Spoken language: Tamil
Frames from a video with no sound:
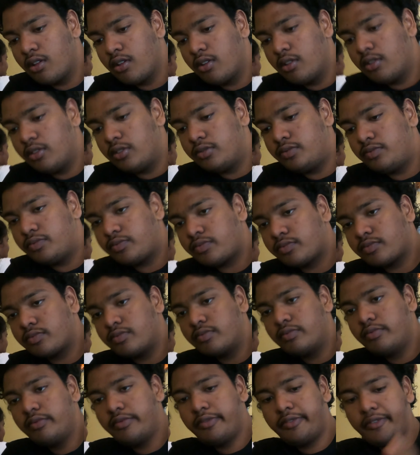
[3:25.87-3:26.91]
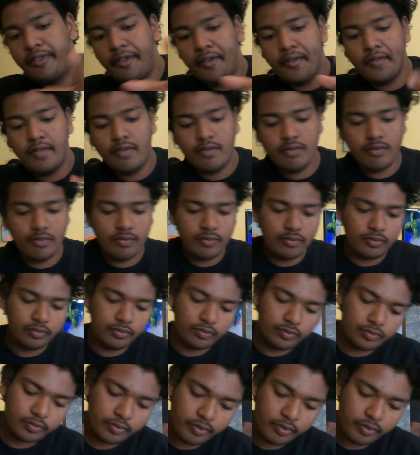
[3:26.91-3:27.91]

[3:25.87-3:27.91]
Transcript: நல்ல இடம் கேக்கினர் பக்கம்